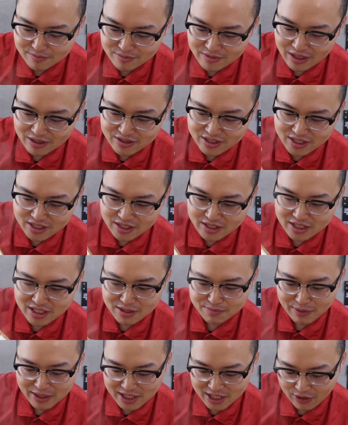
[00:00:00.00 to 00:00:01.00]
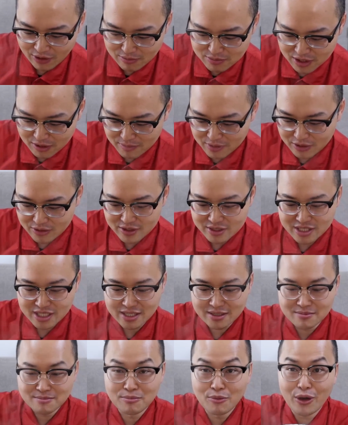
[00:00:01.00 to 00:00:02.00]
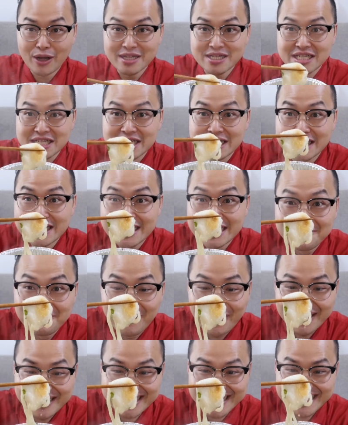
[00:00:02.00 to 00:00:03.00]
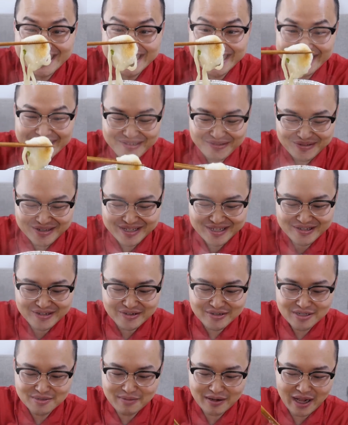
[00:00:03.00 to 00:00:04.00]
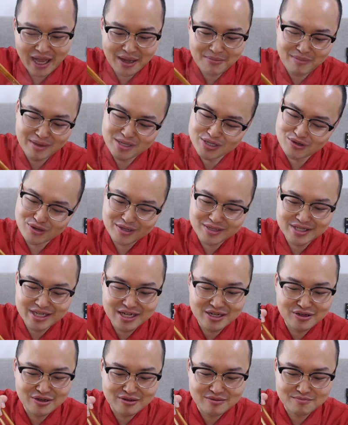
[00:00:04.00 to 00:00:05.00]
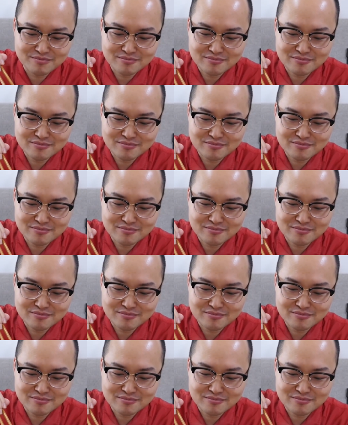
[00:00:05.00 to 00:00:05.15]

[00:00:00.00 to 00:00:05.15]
然后这个呢，是一般台湾比较没有的，这个马吉马吉的这个东西哦，日本人还蛮喜欢在那种